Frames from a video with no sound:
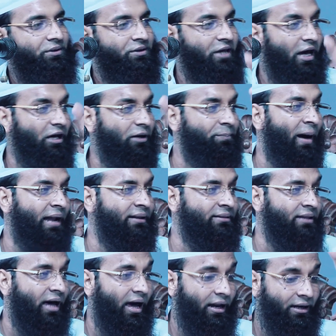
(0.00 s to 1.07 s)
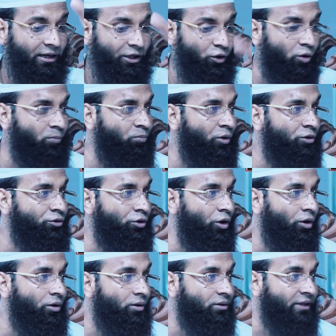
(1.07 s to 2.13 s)
যেই বান্দা নিয়ম
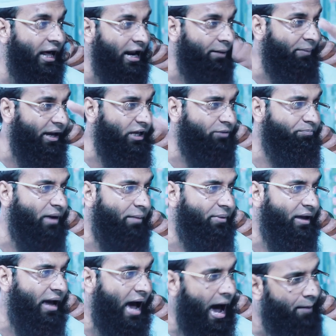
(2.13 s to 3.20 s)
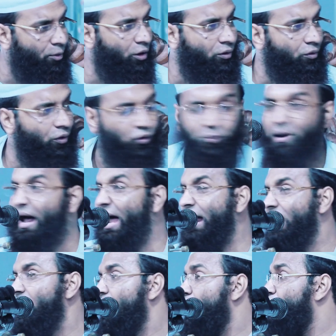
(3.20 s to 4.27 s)
মতন ধারাবাহিকভাবে আমল করবে
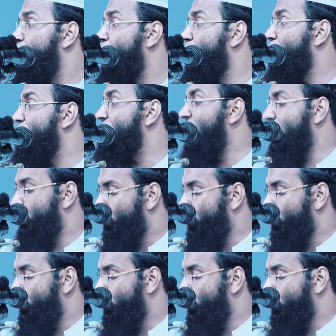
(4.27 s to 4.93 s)
ফরজ আর